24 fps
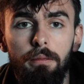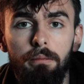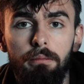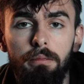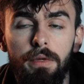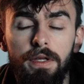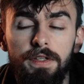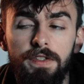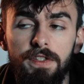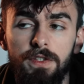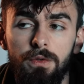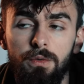
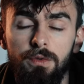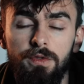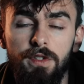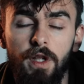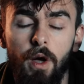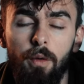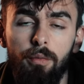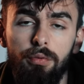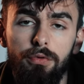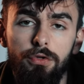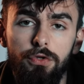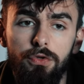Mais sinon c'était
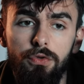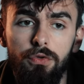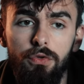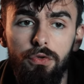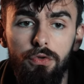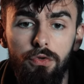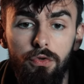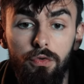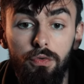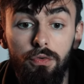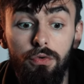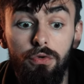un peu
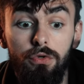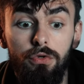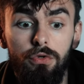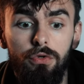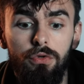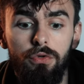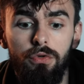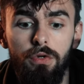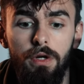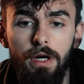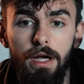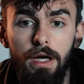chaud,
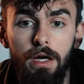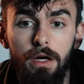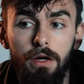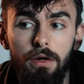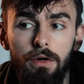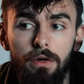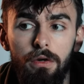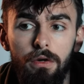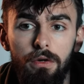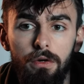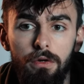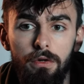donc
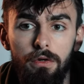là,